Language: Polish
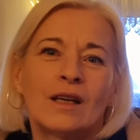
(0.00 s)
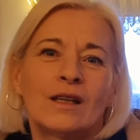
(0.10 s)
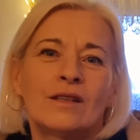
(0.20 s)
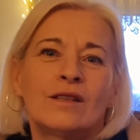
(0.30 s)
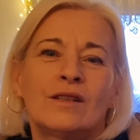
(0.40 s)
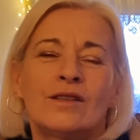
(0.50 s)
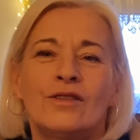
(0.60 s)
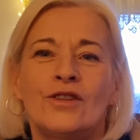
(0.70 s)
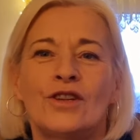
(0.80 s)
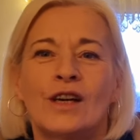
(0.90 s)
Y,
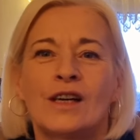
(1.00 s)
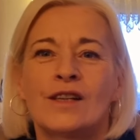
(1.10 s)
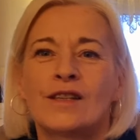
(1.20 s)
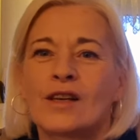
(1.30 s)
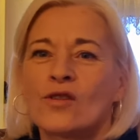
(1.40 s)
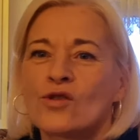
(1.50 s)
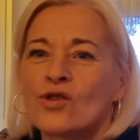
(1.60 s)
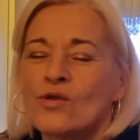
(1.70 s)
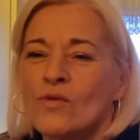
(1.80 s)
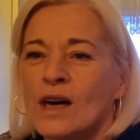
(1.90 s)
dzisiaj
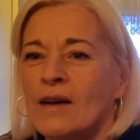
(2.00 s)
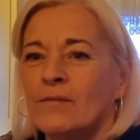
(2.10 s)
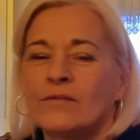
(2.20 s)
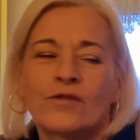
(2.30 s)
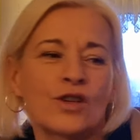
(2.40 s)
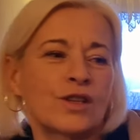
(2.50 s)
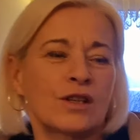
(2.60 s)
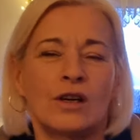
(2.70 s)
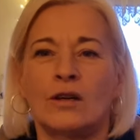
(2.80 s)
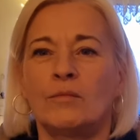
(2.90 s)
skończyłam,
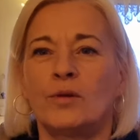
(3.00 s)
wszystko